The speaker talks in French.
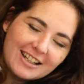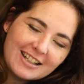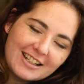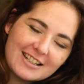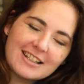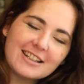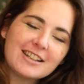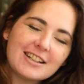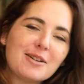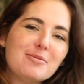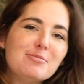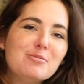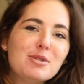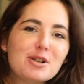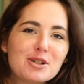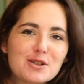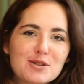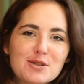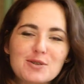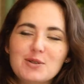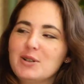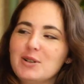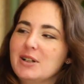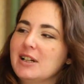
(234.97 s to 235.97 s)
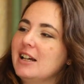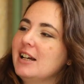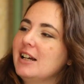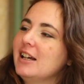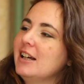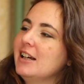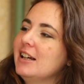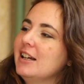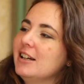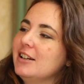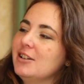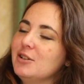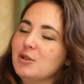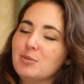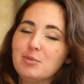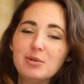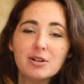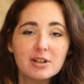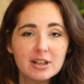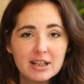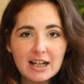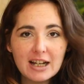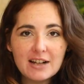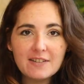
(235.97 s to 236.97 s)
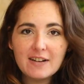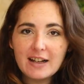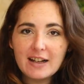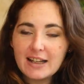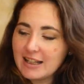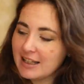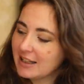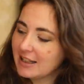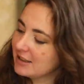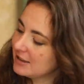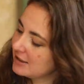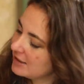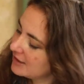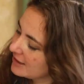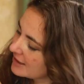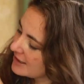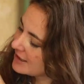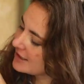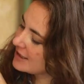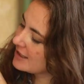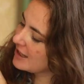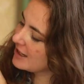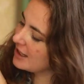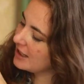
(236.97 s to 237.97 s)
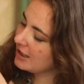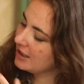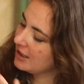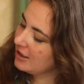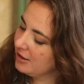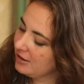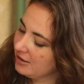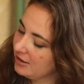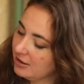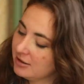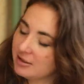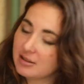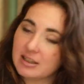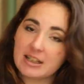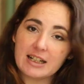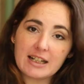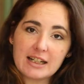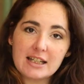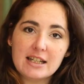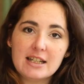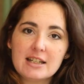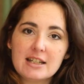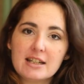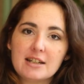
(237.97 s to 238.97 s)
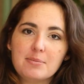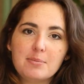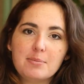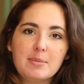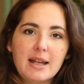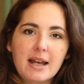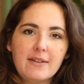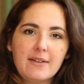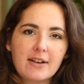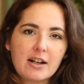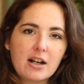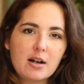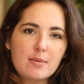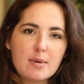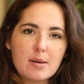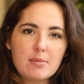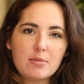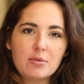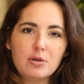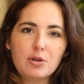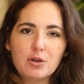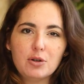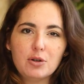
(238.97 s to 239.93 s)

C'est un morceau de plan de travail qui est euh, gris, mais avec quand même